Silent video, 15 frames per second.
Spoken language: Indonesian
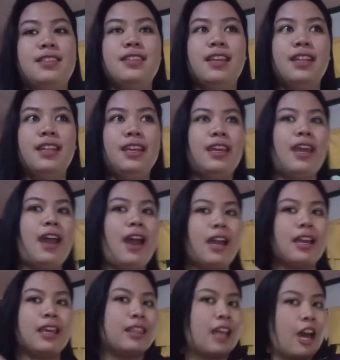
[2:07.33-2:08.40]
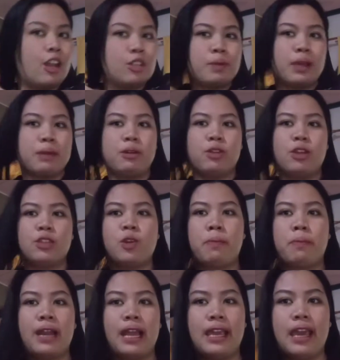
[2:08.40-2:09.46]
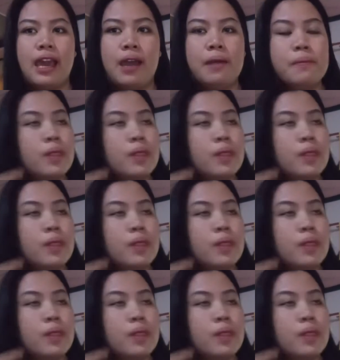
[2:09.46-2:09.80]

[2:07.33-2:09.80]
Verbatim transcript: Jadi ya kita harus pakai baju yang sopan lah ya.